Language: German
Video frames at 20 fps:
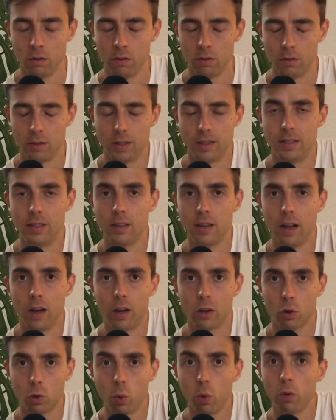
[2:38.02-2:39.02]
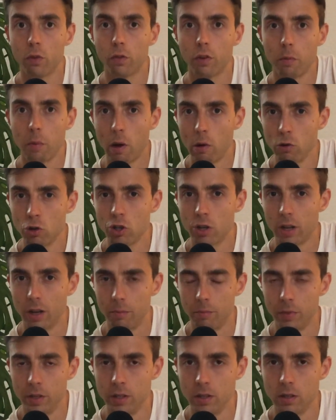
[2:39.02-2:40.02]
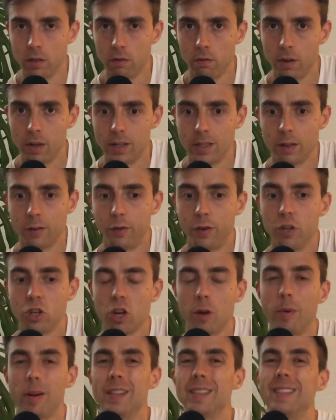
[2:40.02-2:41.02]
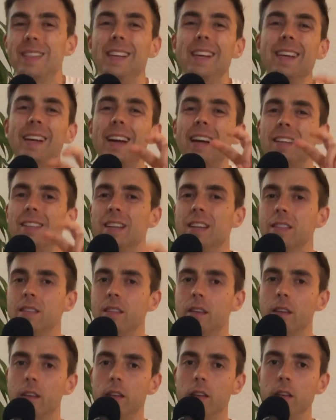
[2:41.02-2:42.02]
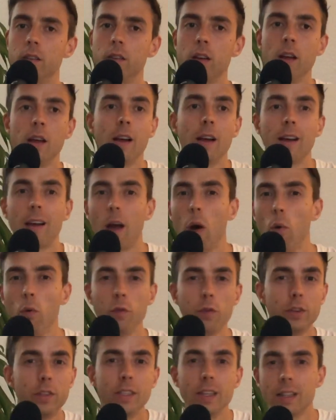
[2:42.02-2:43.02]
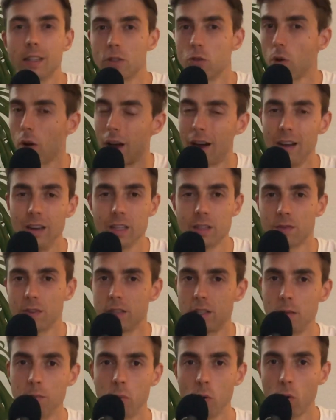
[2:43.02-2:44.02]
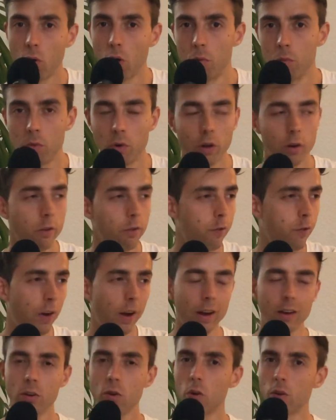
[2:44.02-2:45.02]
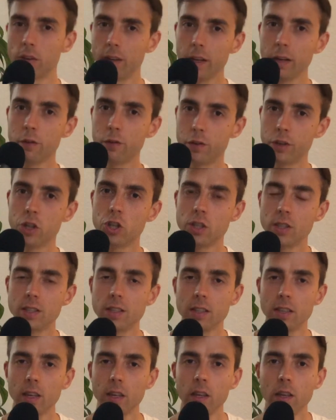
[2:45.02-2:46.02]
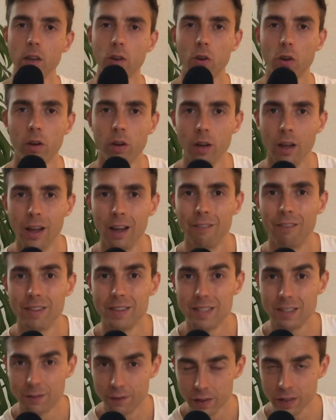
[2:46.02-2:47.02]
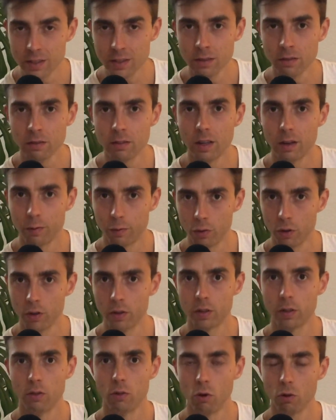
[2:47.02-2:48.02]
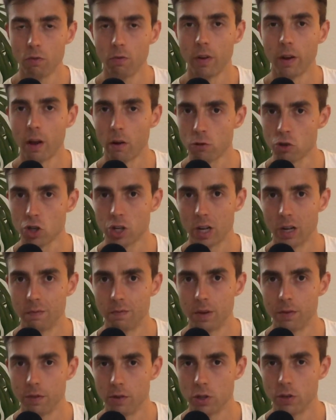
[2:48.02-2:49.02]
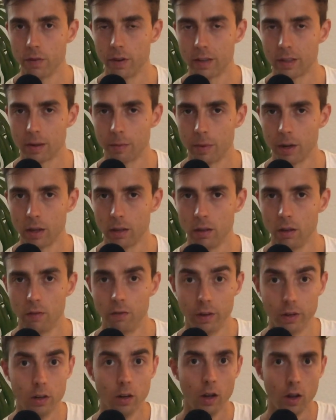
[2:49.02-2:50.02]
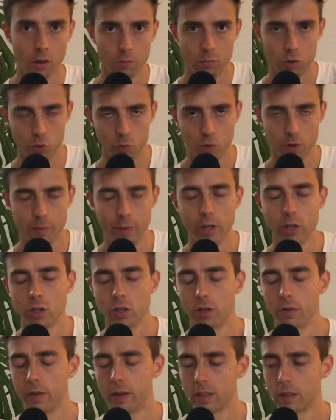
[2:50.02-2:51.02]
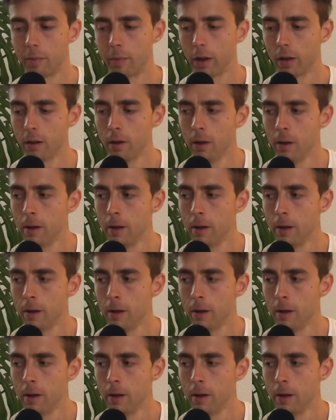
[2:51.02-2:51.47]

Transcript: dass diese Art kurz vorm Aussterben ist, weil dieser Fisch aber als Delikatesse gilt, kaufen die jetzt noch alles, was sie bekommen können, fangen noch jeden Fisch, den sie kriegen können, weil sie wissen, der wird irgendwann aussterben, wenn wir so weitermachen, wenn bestimmte Menschen so weitermachen,